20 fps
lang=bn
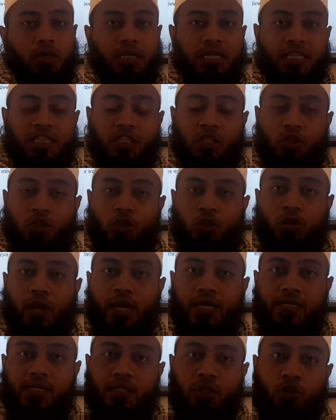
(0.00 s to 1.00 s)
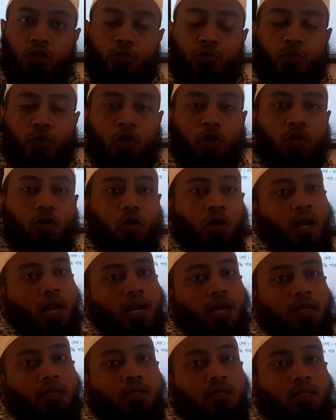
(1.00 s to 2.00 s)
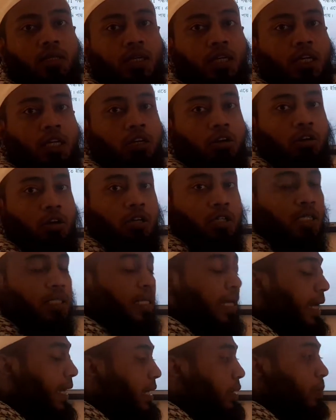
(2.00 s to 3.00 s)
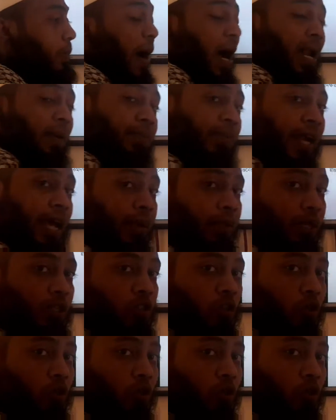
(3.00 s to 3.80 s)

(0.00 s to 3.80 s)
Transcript: নির্দিষ্ট কাজটা সম্পন্ন করা অর্থাৎ এখানে ভাল্ব টাইমিং